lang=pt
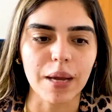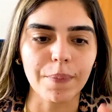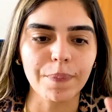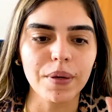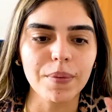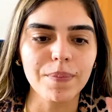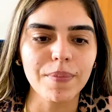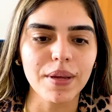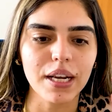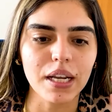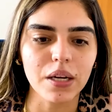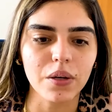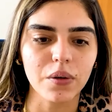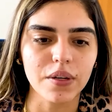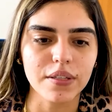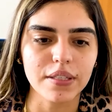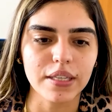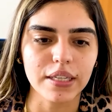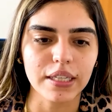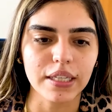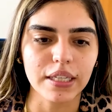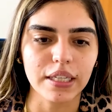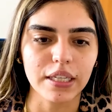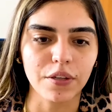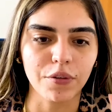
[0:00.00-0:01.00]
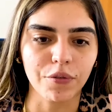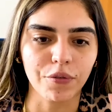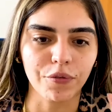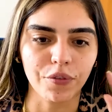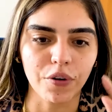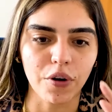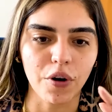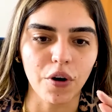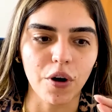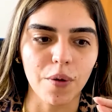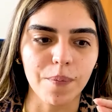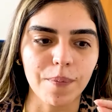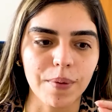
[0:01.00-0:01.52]
A primeira coisa que
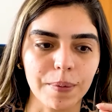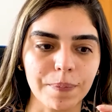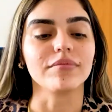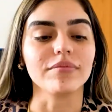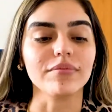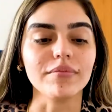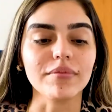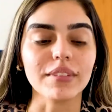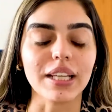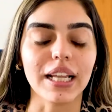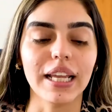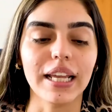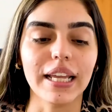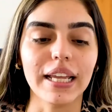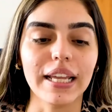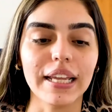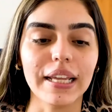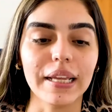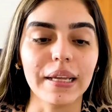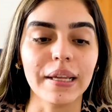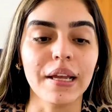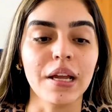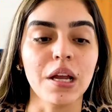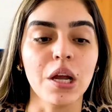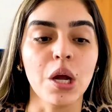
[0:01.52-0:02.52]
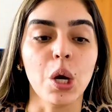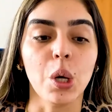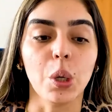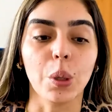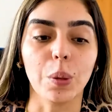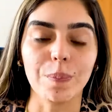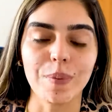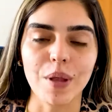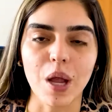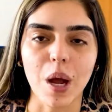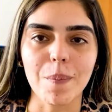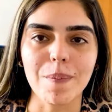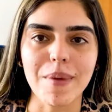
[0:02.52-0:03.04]
informa é, o
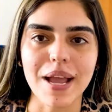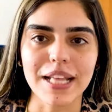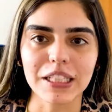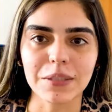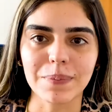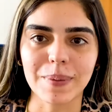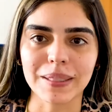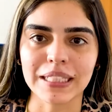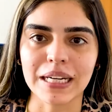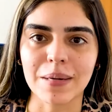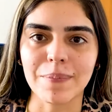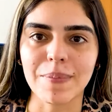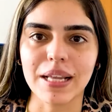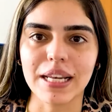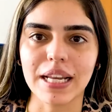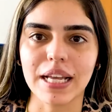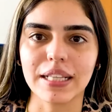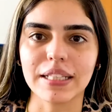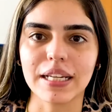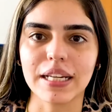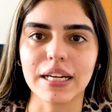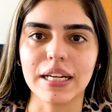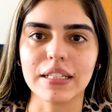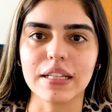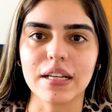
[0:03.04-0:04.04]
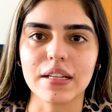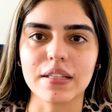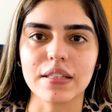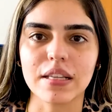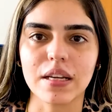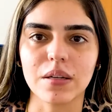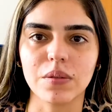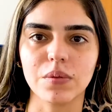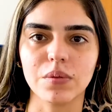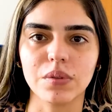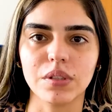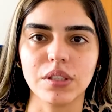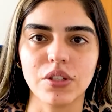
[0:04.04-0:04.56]
biomédico para trabalhar na área da
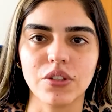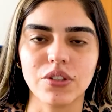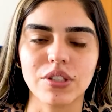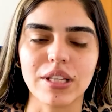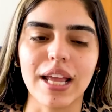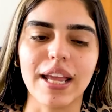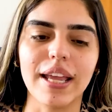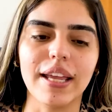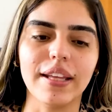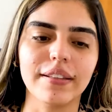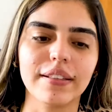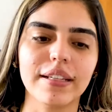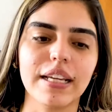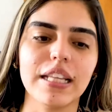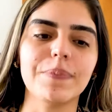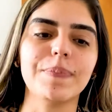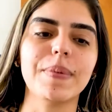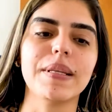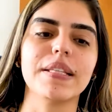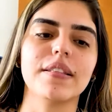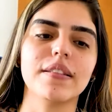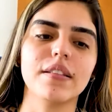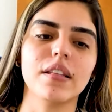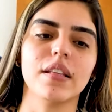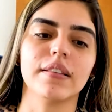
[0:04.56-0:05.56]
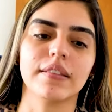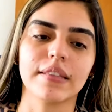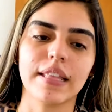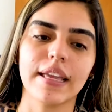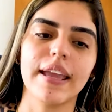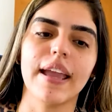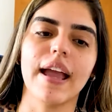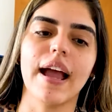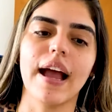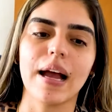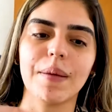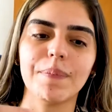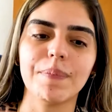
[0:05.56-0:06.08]
saúde estética, ele precisa
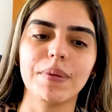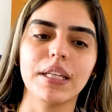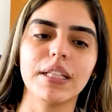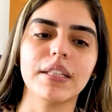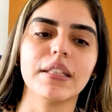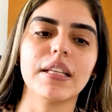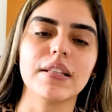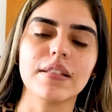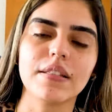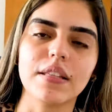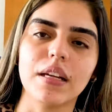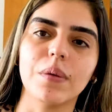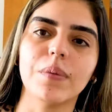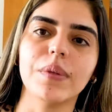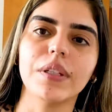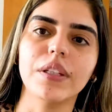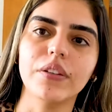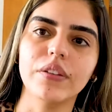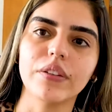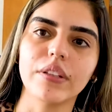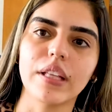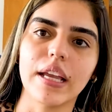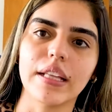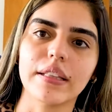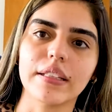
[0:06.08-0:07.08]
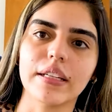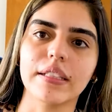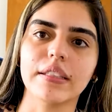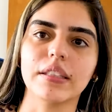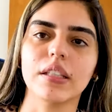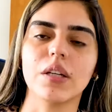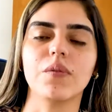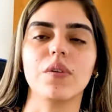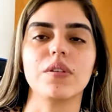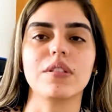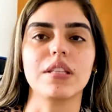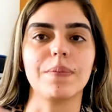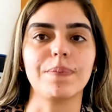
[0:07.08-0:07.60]
ter habilitação em estética.
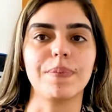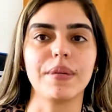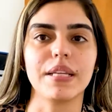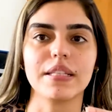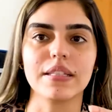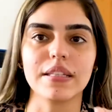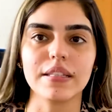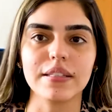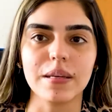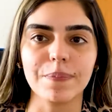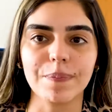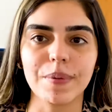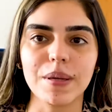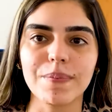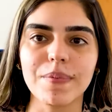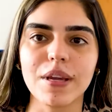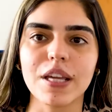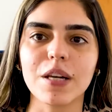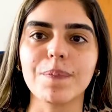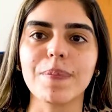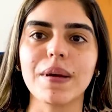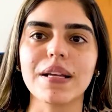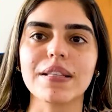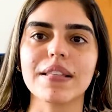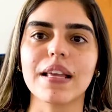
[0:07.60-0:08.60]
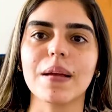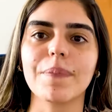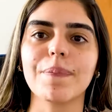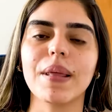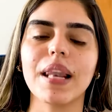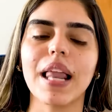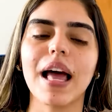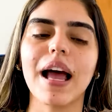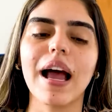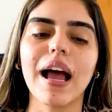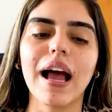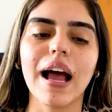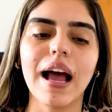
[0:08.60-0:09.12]
Então, você precisa primeiro passar
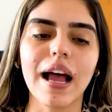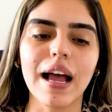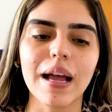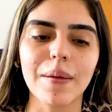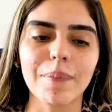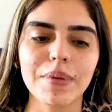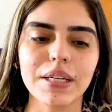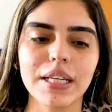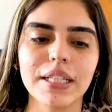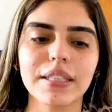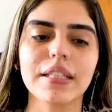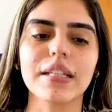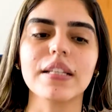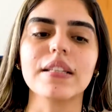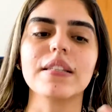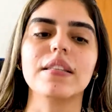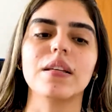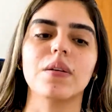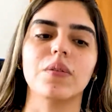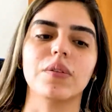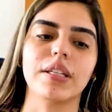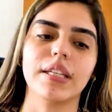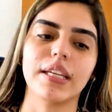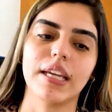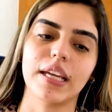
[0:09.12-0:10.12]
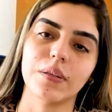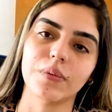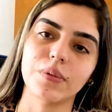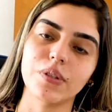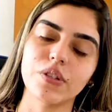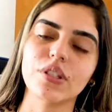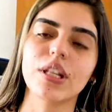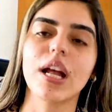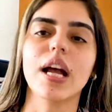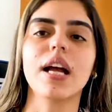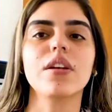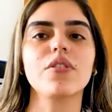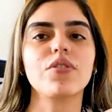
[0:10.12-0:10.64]
pela habilitação, que é no
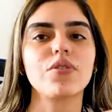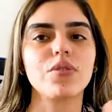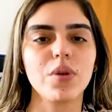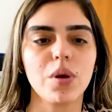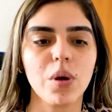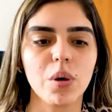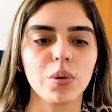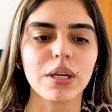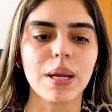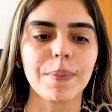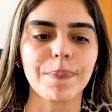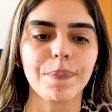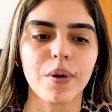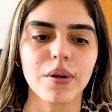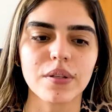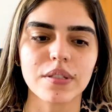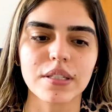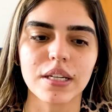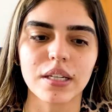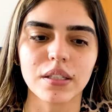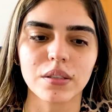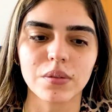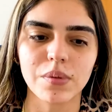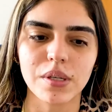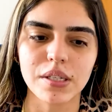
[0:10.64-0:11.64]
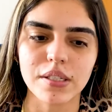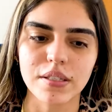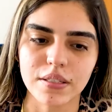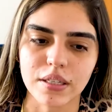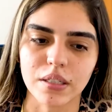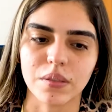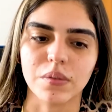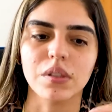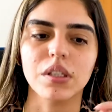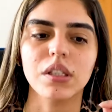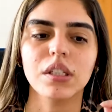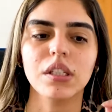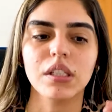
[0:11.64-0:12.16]
estágio ou na
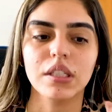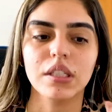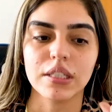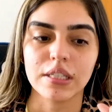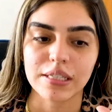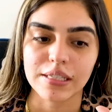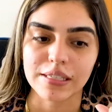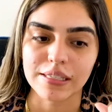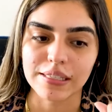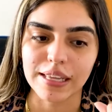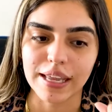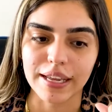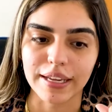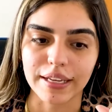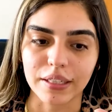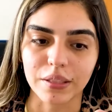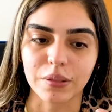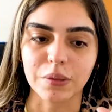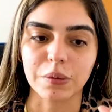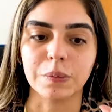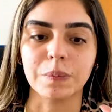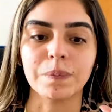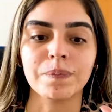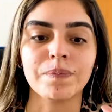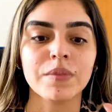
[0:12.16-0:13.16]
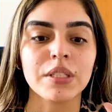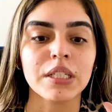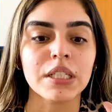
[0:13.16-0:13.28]
pós-graduação, certo?